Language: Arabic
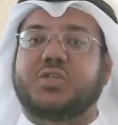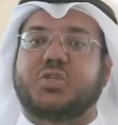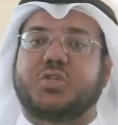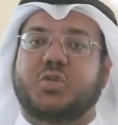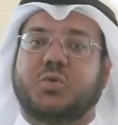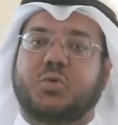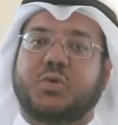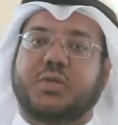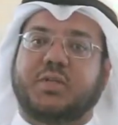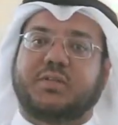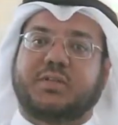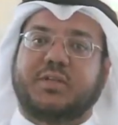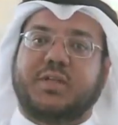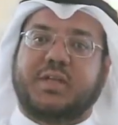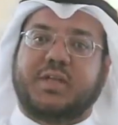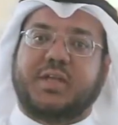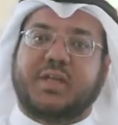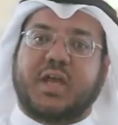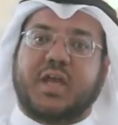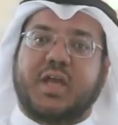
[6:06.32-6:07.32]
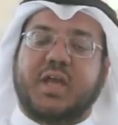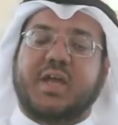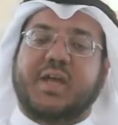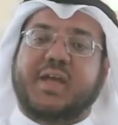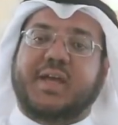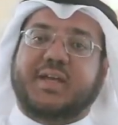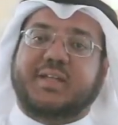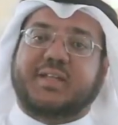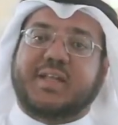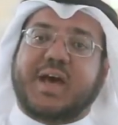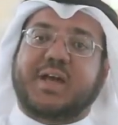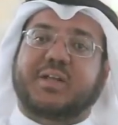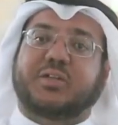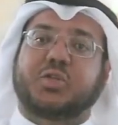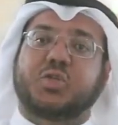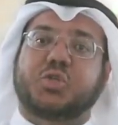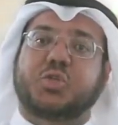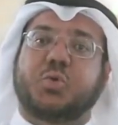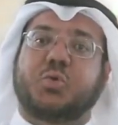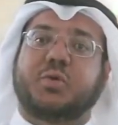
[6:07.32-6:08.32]
الشؤون الدينية إدارة
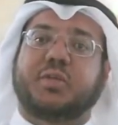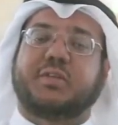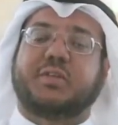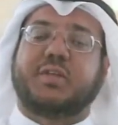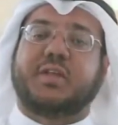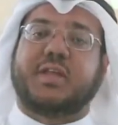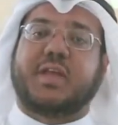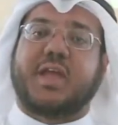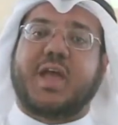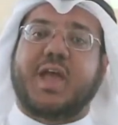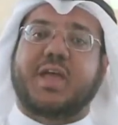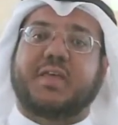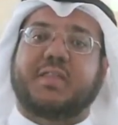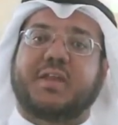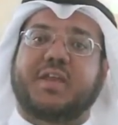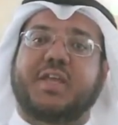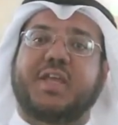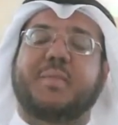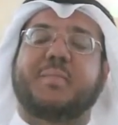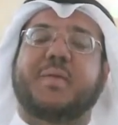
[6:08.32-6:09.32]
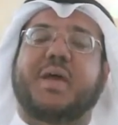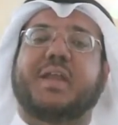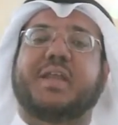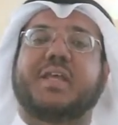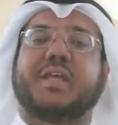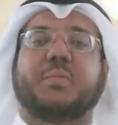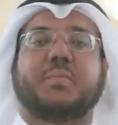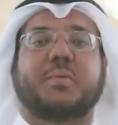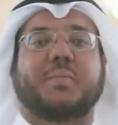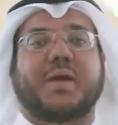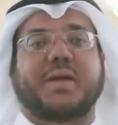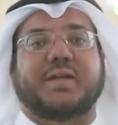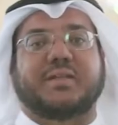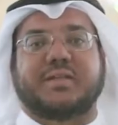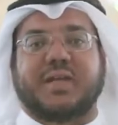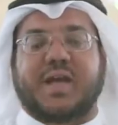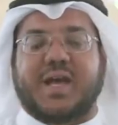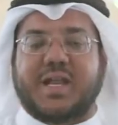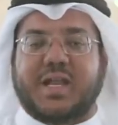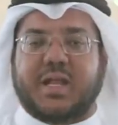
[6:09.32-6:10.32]
الشؤون الدينية أيضا هي معنية بما
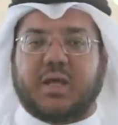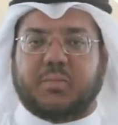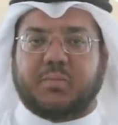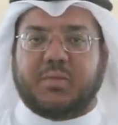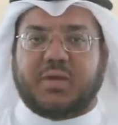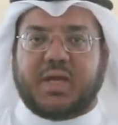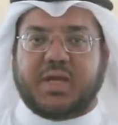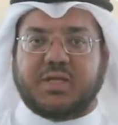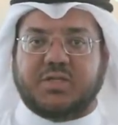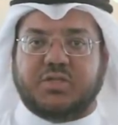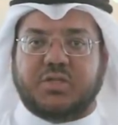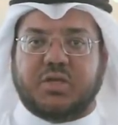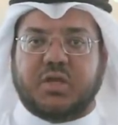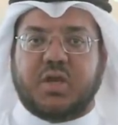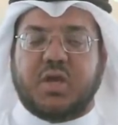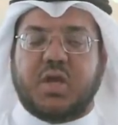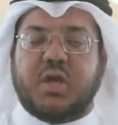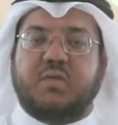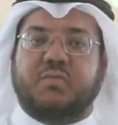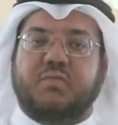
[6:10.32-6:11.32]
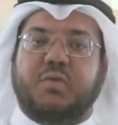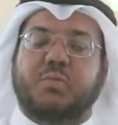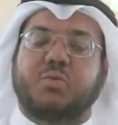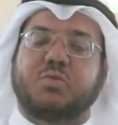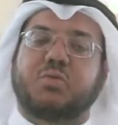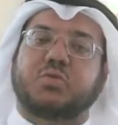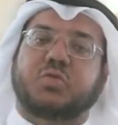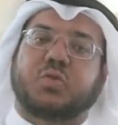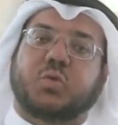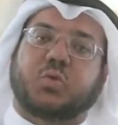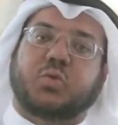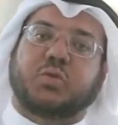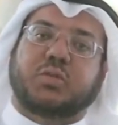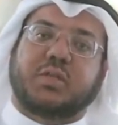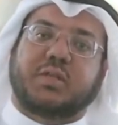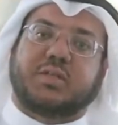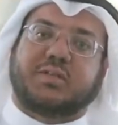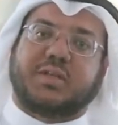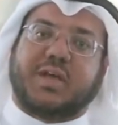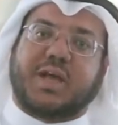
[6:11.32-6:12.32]
يتعلق بالحج فمنذ سقوط
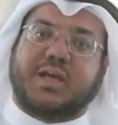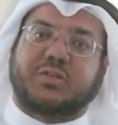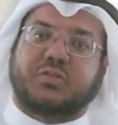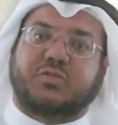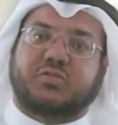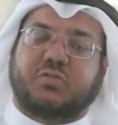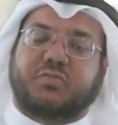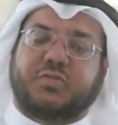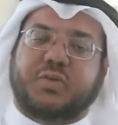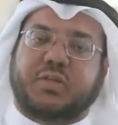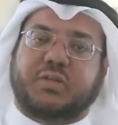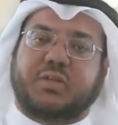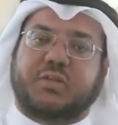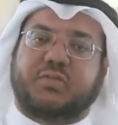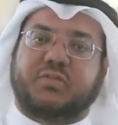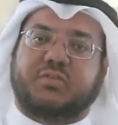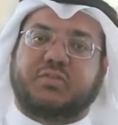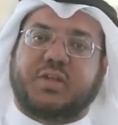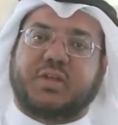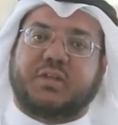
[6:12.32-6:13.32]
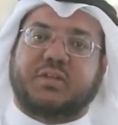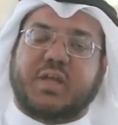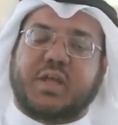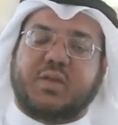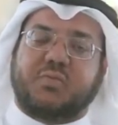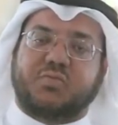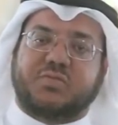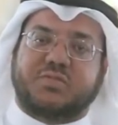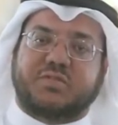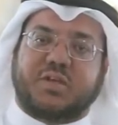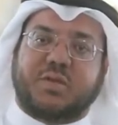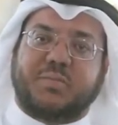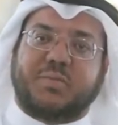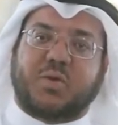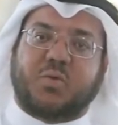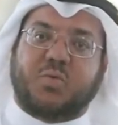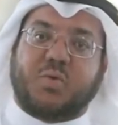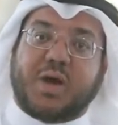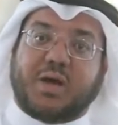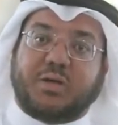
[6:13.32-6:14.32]
الاتحاد السوفيتي في سنة
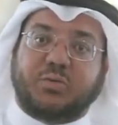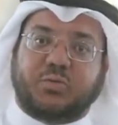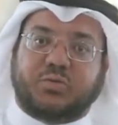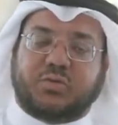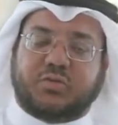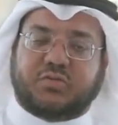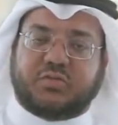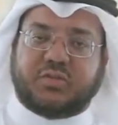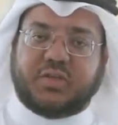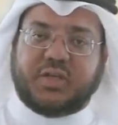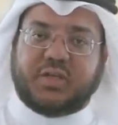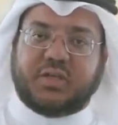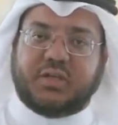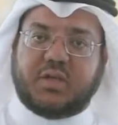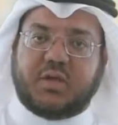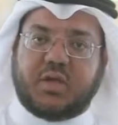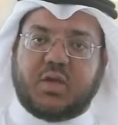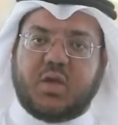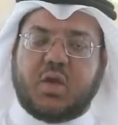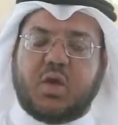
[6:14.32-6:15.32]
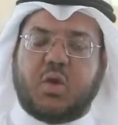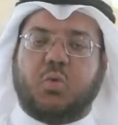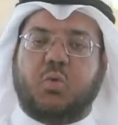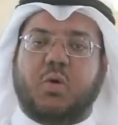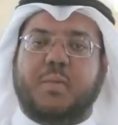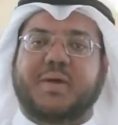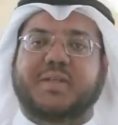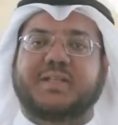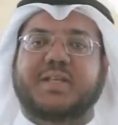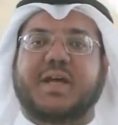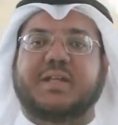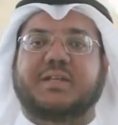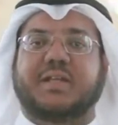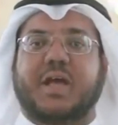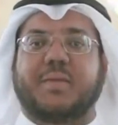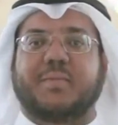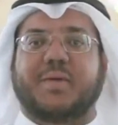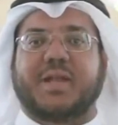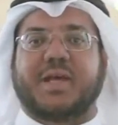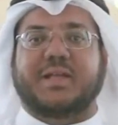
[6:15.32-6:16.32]
1991 وبدأت
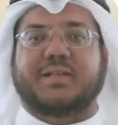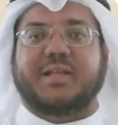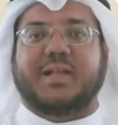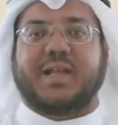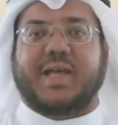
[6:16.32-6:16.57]
حملات